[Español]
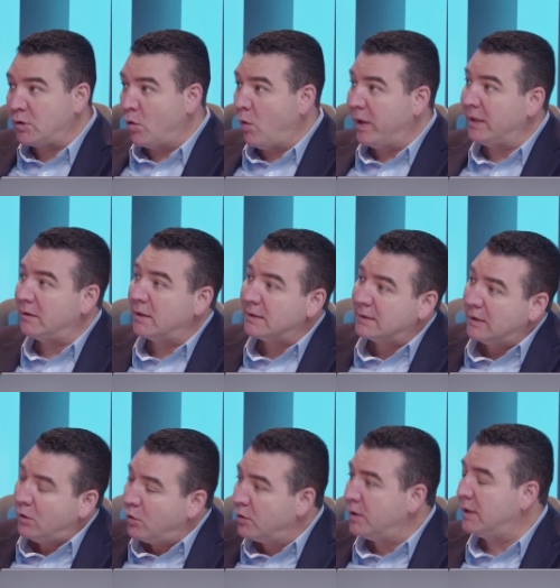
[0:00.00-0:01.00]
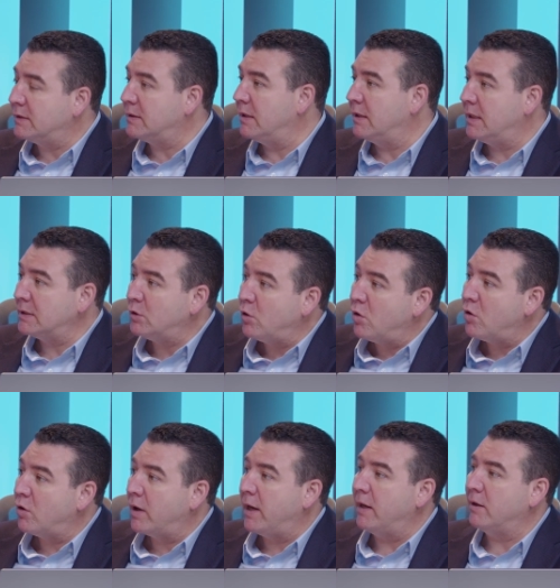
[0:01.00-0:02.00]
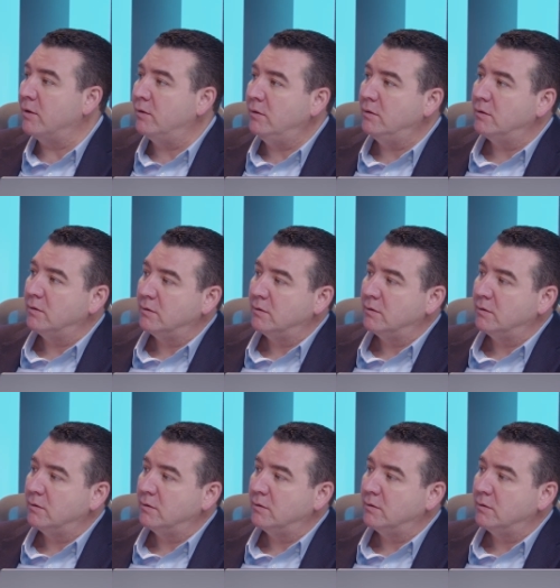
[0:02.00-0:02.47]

porque son son 45 días en el caso de lo local, ¿no?